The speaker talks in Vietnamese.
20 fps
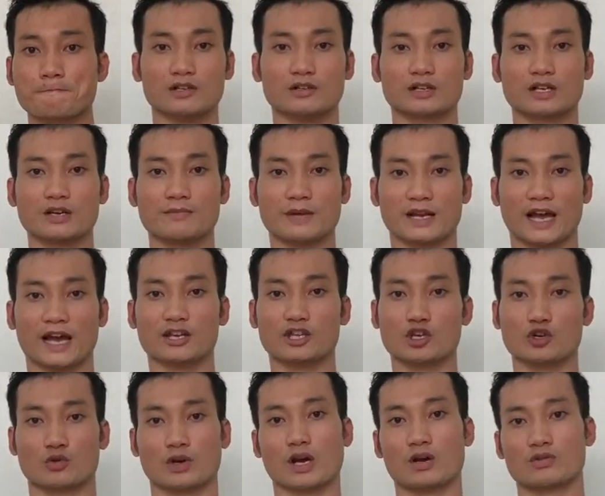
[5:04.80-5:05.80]
khi mình ăn
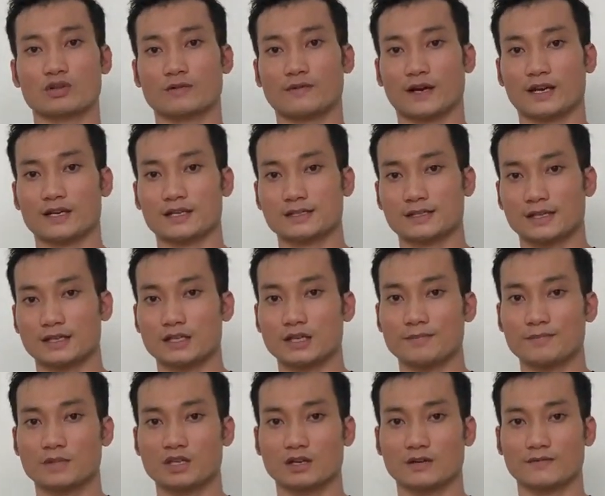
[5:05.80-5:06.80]
nhiều rau như vậy nó sẽ giúp
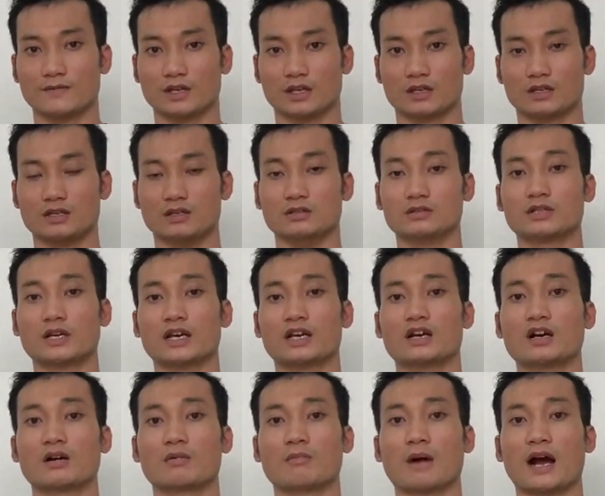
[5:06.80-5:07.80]
cho việc giữ cái
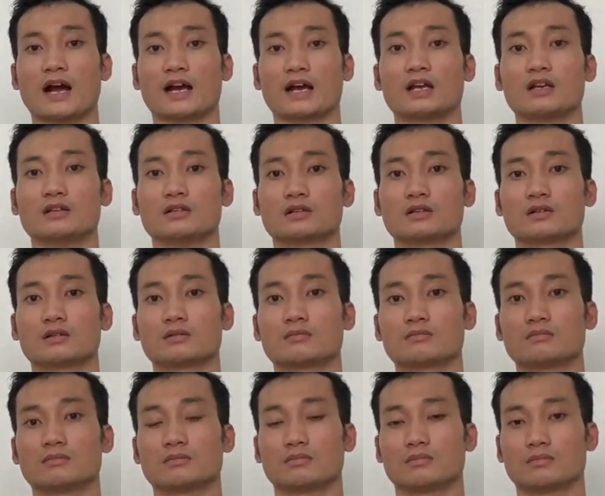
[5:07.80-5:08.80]
cân bằng cái lượng
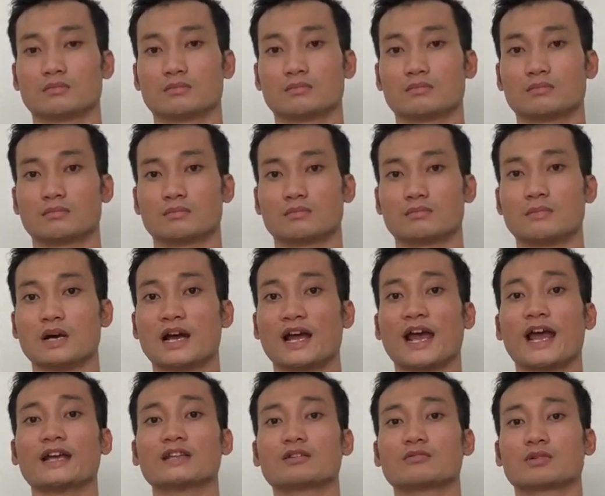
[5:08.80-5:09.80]

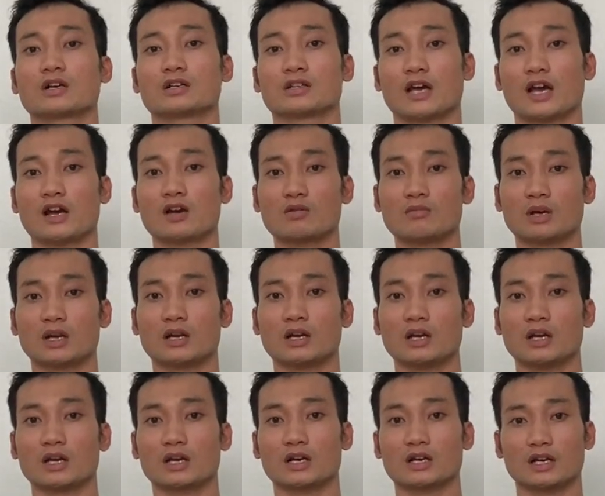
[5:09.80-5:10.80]
pH trong cơ thể của mình
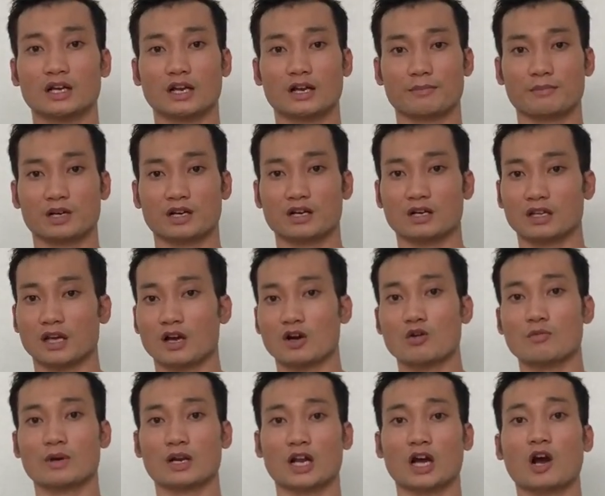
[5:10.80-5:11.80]
có nghĩa là cơ thể của
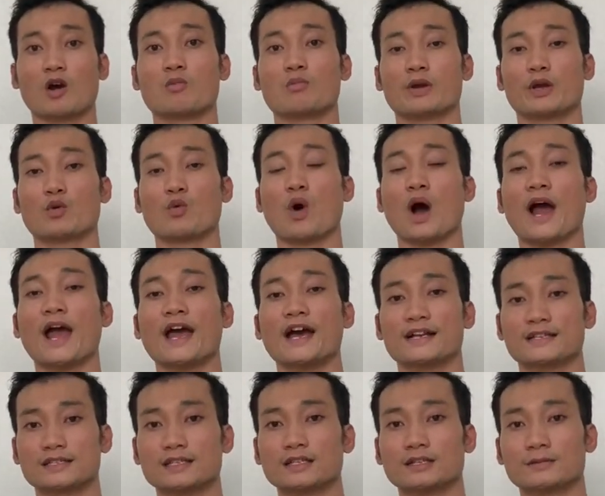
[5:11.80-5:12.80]
mình nó không bị quá
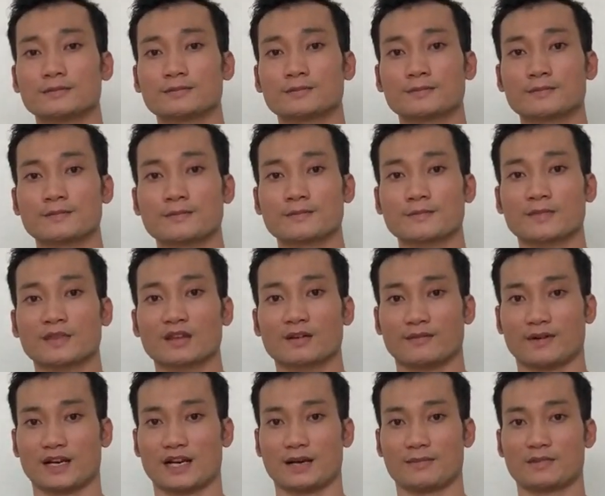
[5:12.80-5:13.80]
axit
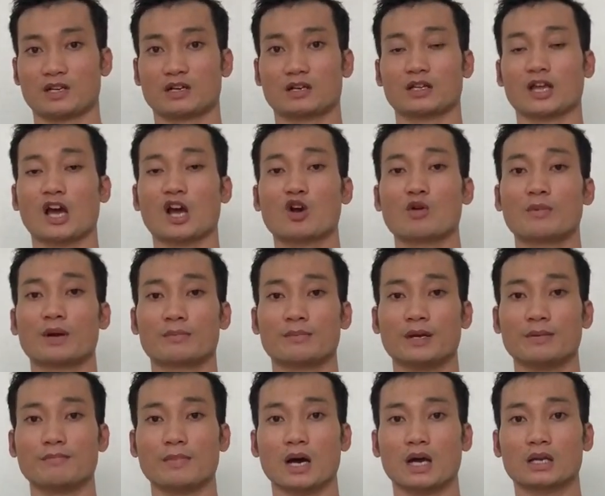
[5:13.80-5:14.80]
và làm cho cơ thể của mình bị
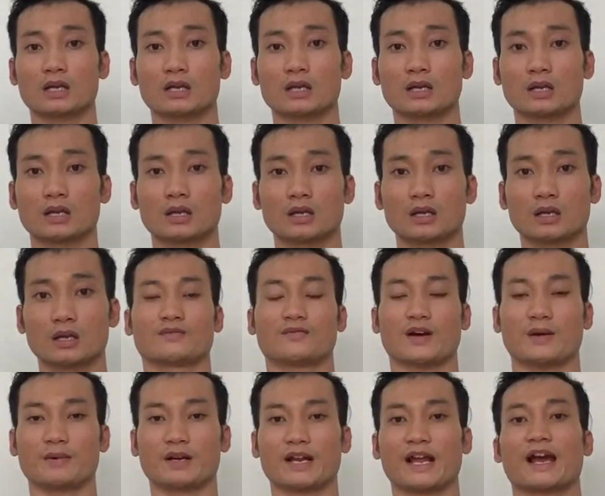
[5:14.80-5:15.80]
mệt và
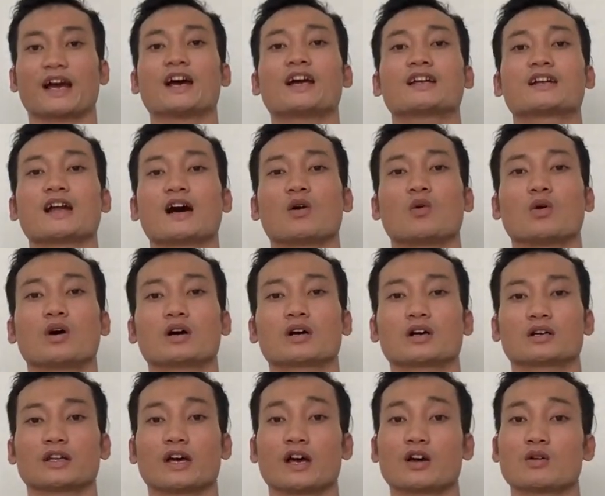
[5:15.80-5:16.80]
mình ăn ít rau quá cơ
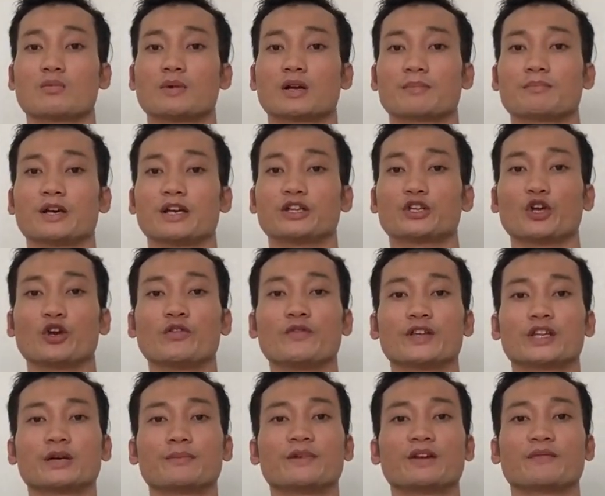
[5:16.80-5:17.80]
thể của mình bị thiếu
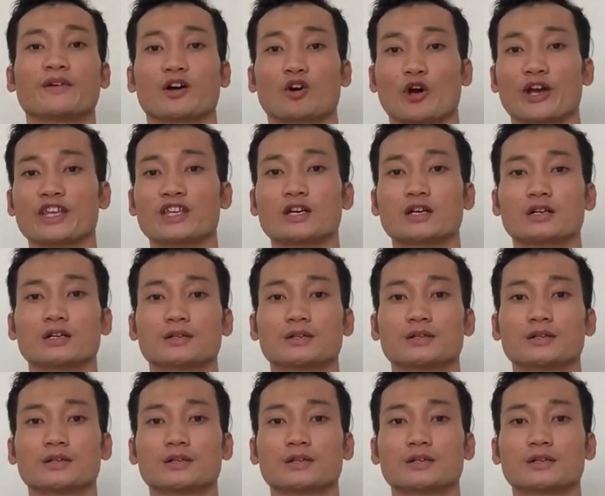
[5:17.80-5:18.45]
vitamin và khoáng chất